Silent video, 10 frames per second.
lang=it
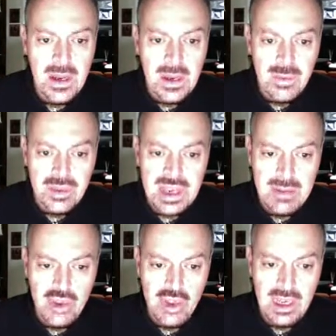
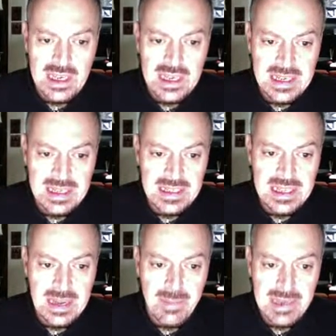Possiamo scegliere di, di
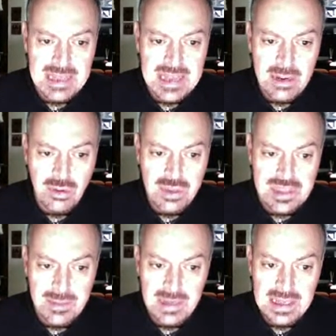abilitare o
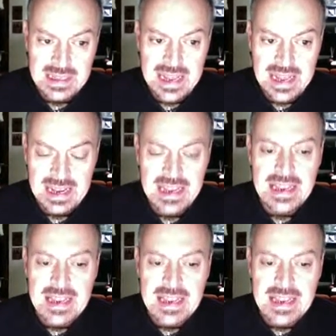disabilitare